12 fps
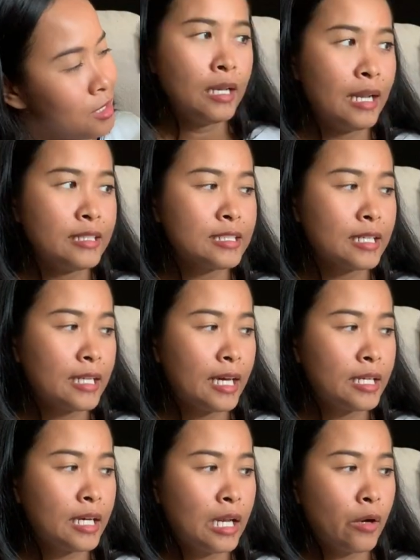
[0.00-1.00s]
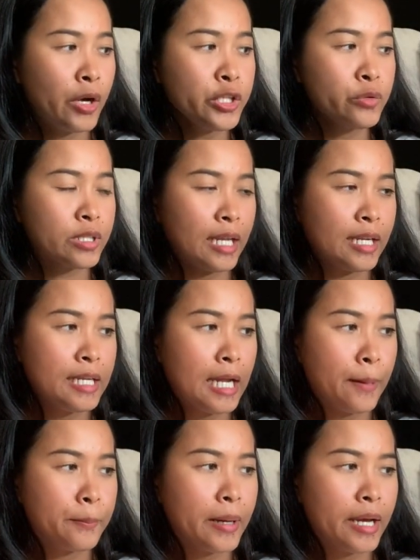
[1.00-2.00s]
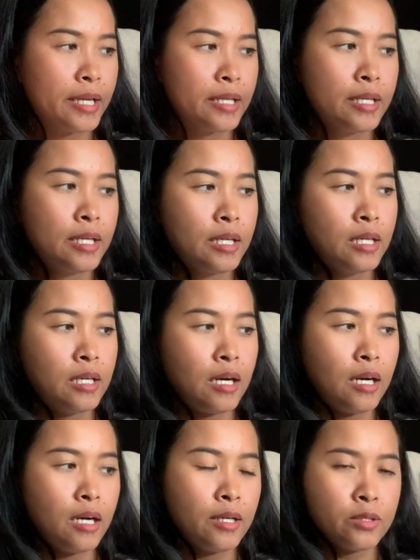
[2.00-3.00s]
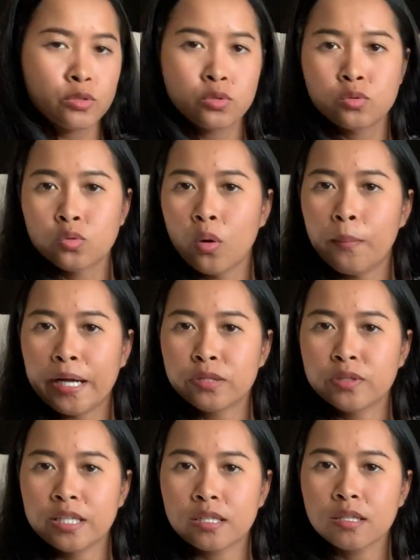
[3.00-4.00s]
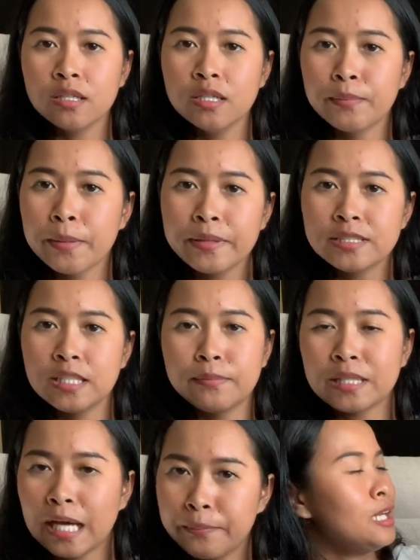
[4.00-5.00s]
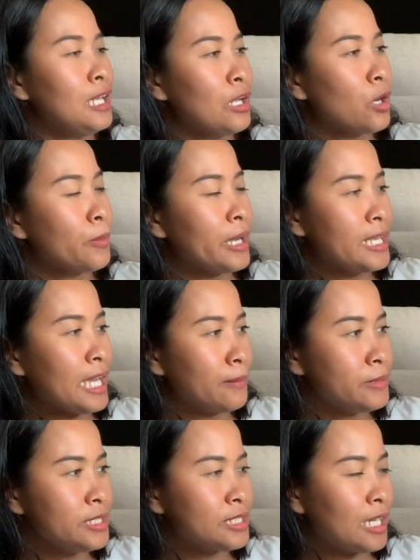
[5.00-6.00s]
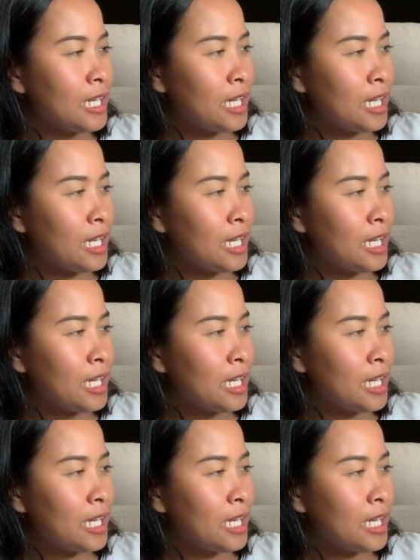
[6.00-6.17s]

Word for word: หลังจากนั้นอะเราก็หยุดการให้น้ำไปเอ่อตัวใบตัวนี้ก็คือไม่เป็นสีน้ำตาลเราก็พยายามที่จะ